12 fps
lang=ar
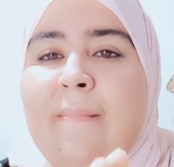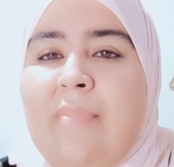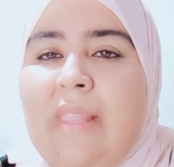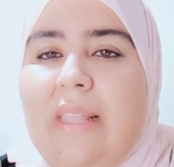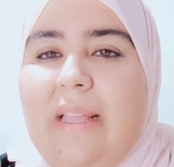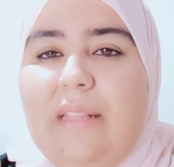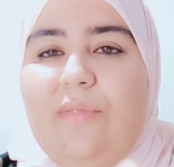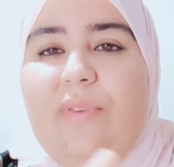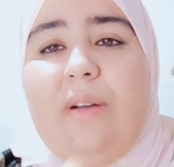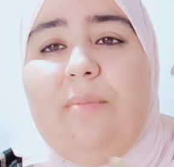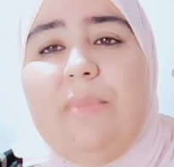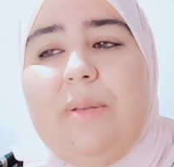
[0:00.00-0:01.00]
كيدفق
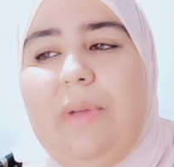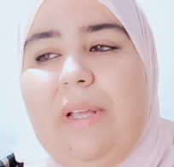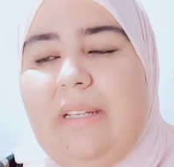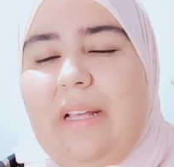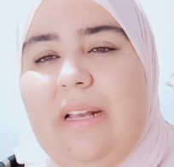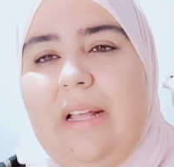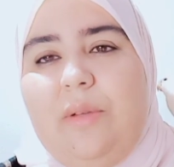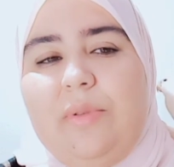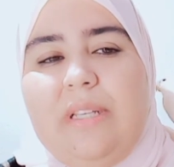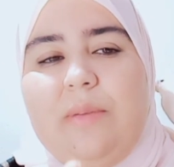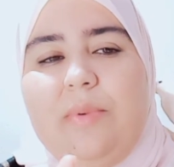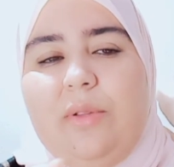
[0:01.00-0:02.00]
من بعد كنخليوه
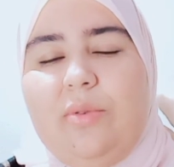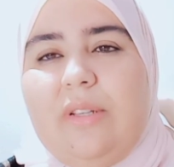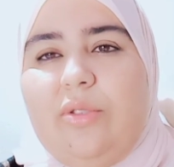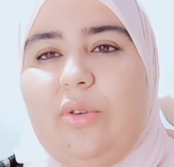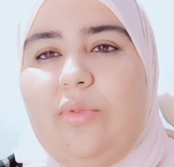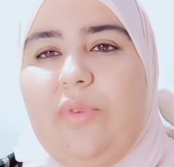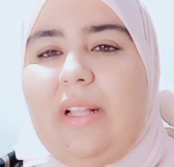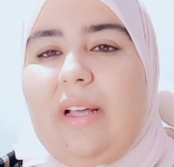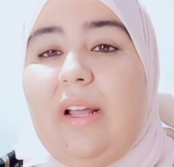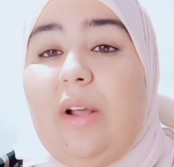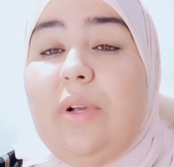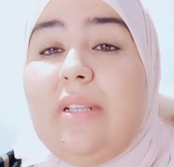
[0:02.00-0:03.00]
تيبرد وكنديرو فواحد
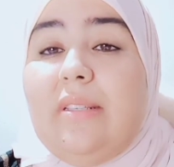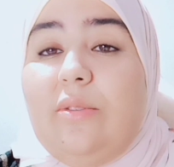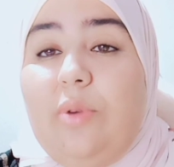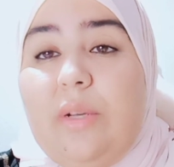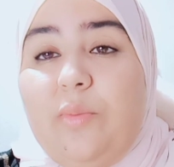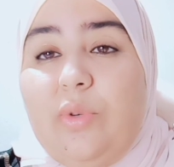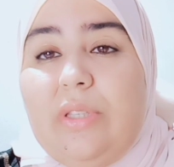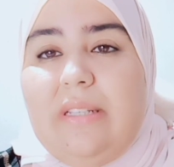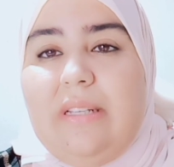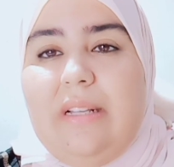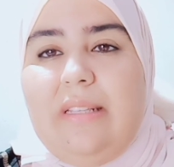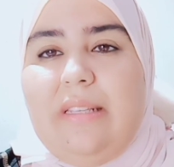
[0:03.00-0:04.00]
القرعه وكنسدو عليه مده
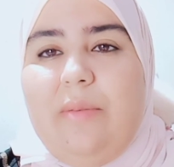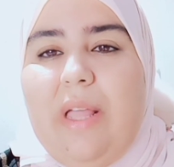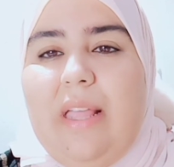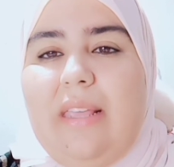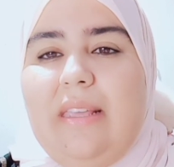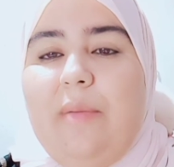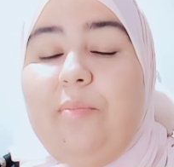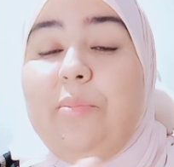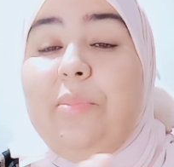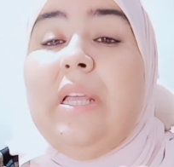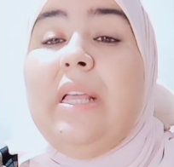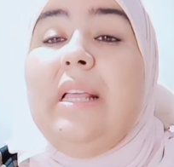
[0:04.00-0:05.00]
ديال سبع ايام
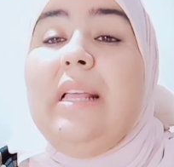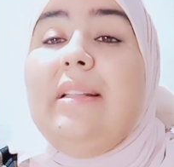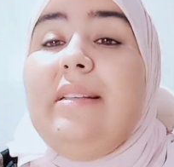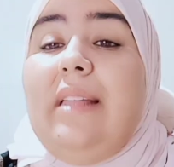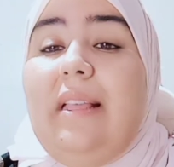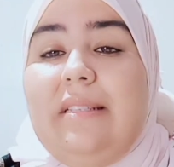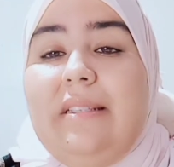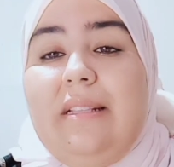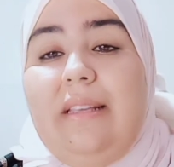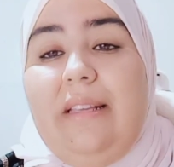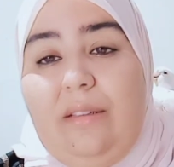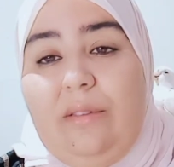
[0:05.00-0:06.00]
الناس اللي
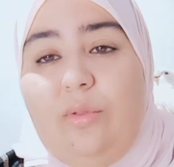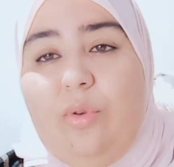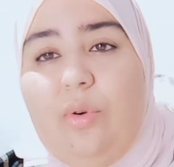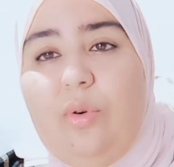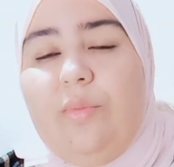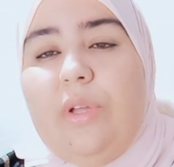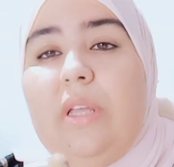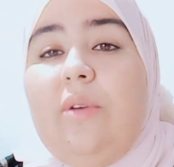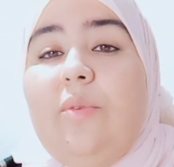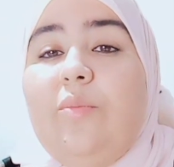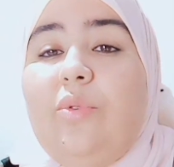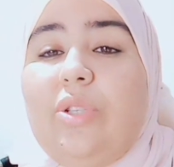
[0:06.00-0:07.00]
عندهم
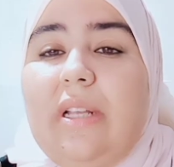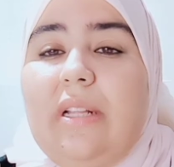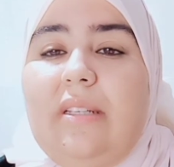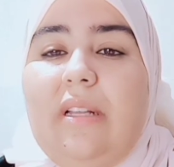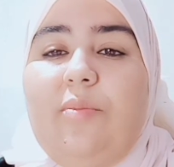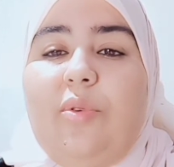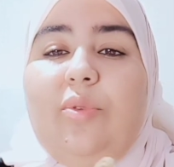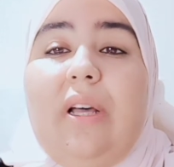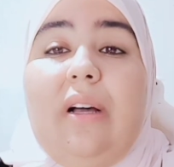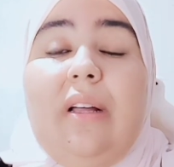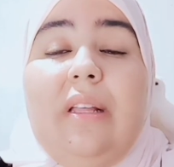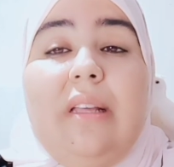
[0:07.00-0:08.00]
مشكل ديال
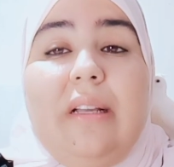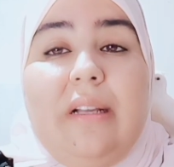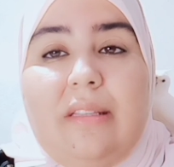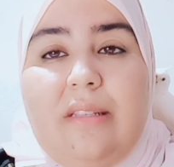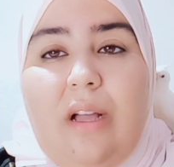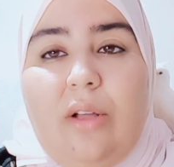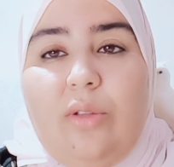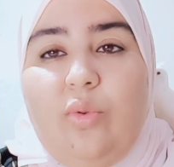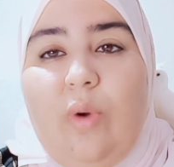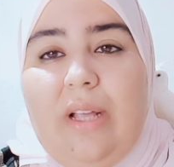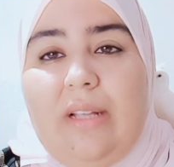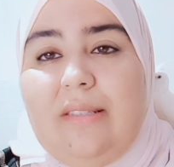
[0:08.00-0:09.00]
البروده كتاخذوا
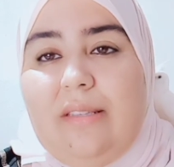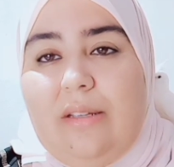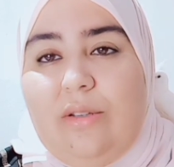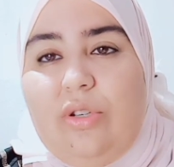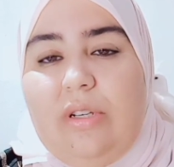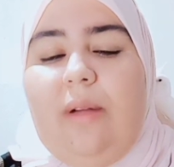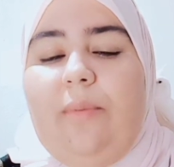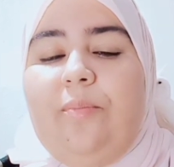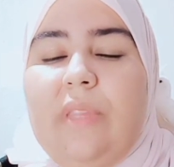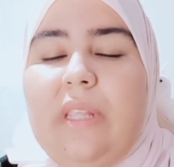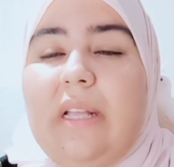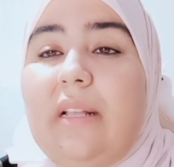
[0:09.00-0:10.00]
واحد الساشيه
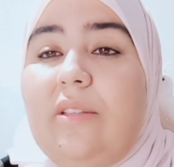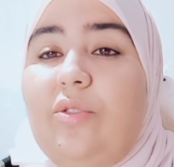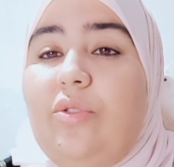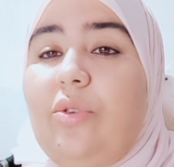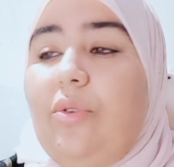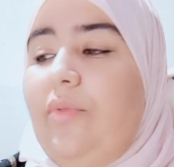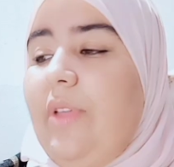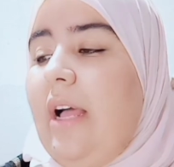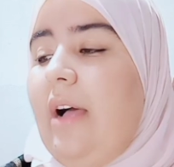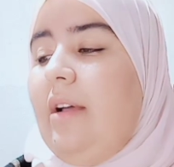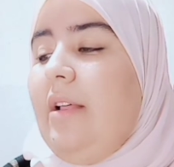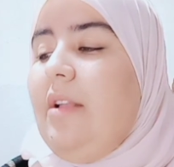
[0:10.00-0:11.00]
كنديرو
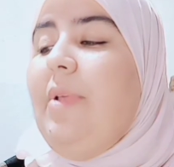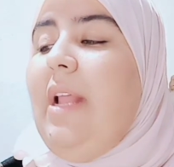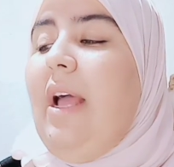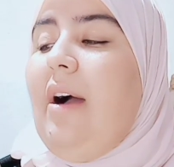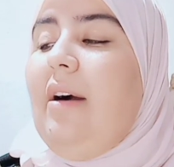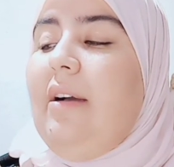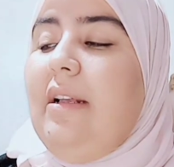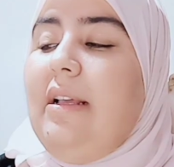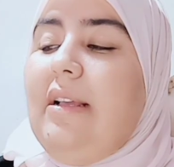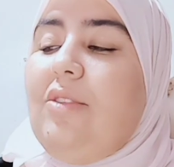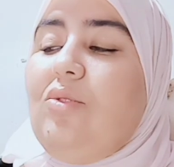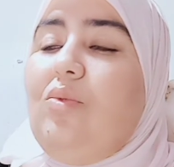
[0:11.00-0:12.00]
فيها الملحه اللي
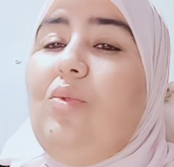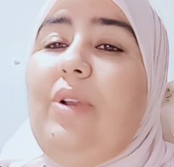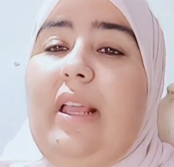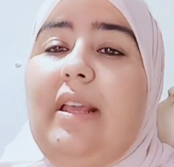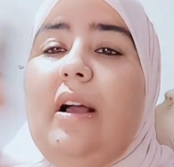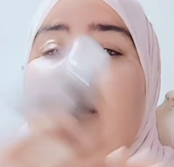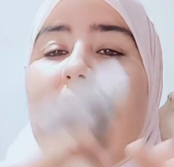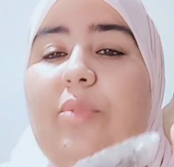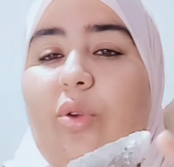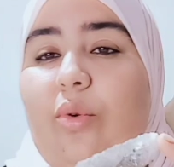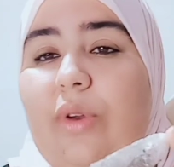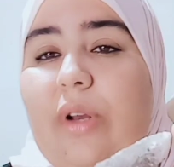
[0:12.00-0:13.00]
كتكون حيه
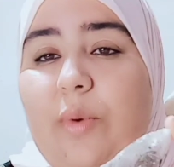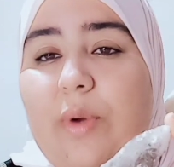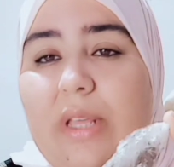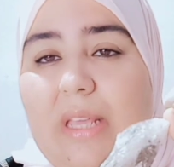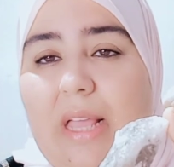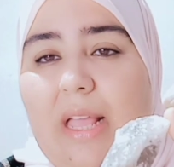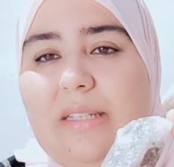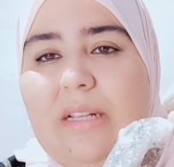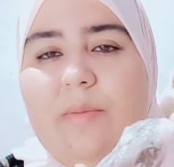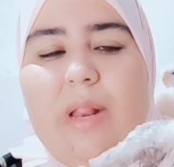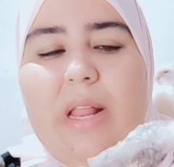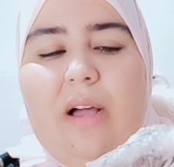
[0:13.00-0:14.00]
مطحونه وهي هذه
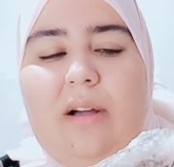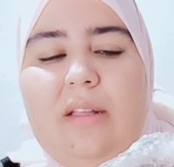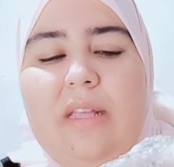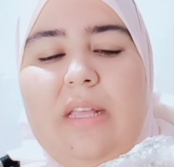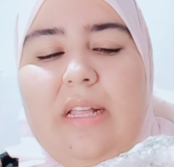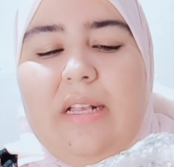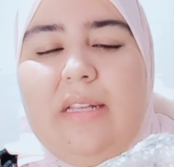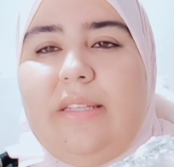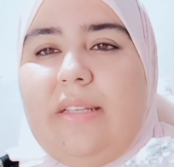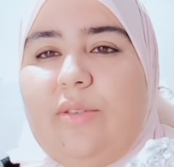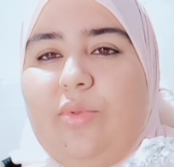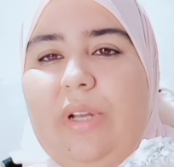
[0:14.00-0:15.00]
الملحه اللي
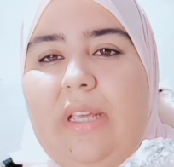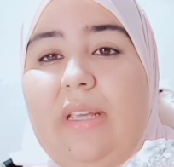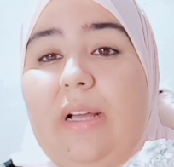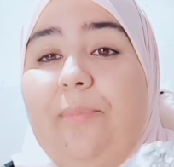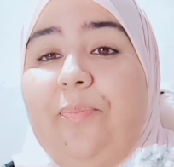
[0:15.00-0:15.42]
تتكون حيه